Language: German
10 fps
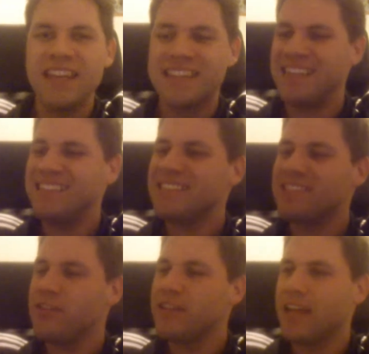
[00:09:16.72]
Jetzt kann ich
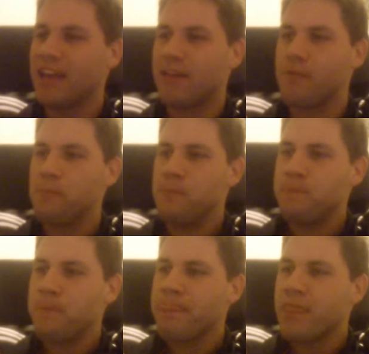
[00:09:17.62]
das Zeug trinken.
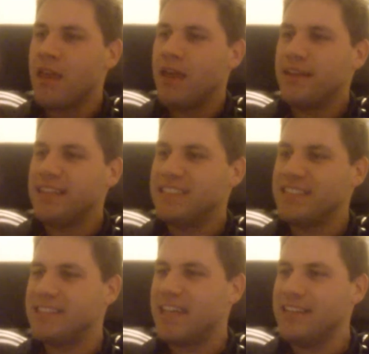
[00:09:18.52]
Das
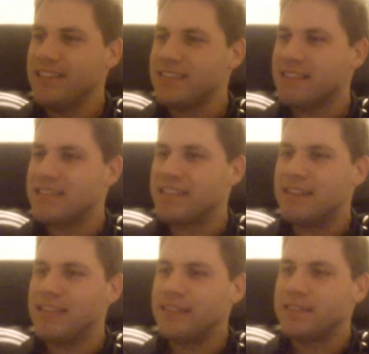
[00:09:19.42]
Interessante ist, das ist
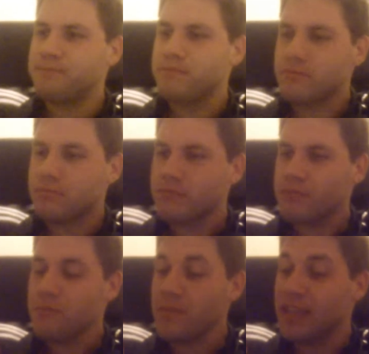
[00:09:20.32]
halt ähm,
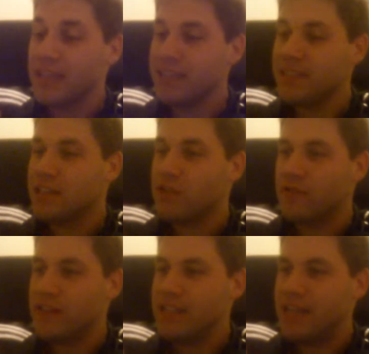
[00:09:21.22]
richtig
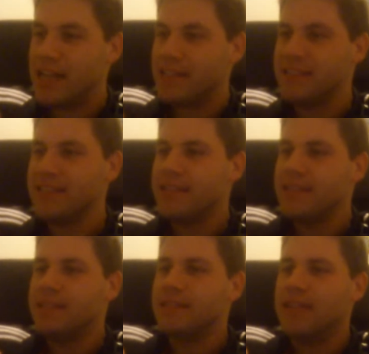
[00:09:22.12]
koffeinhaltig,
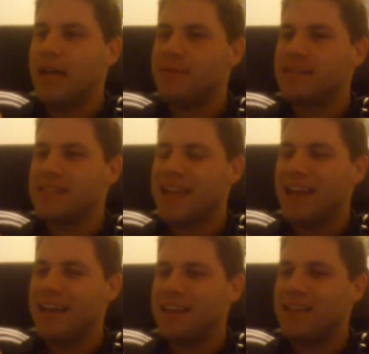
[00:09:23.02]
aber es ist
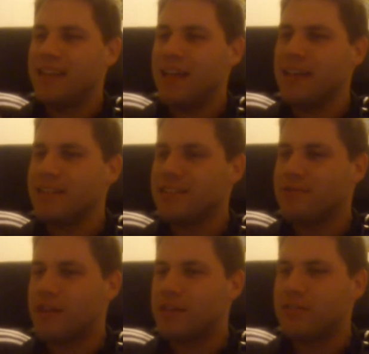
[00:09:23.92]
kein äh, Energy
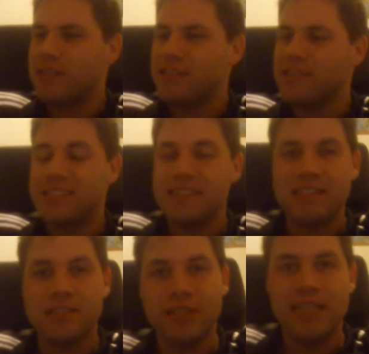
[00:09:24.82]
Drink, sondern es ist
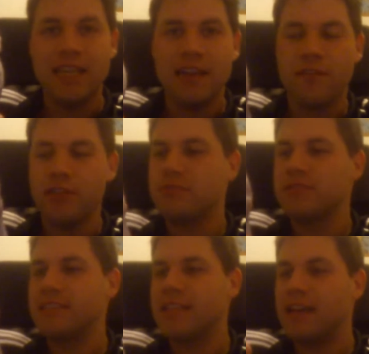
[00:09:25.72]
eher so ein
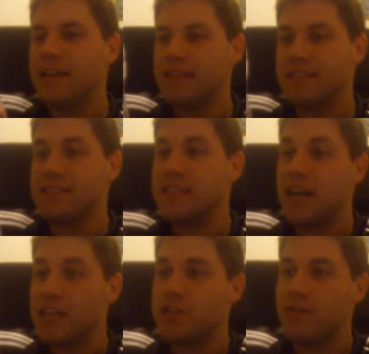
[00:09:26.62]
Tee-Erfrischungsgetränk. Das ist
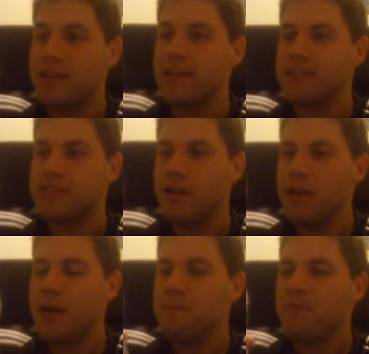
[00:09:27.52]
arschteuer, das
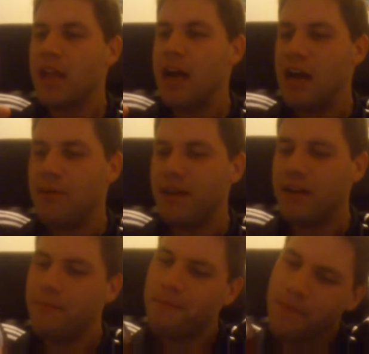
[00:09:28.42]
Zeug,
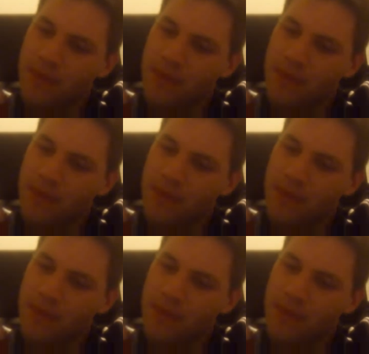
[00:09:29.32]
aber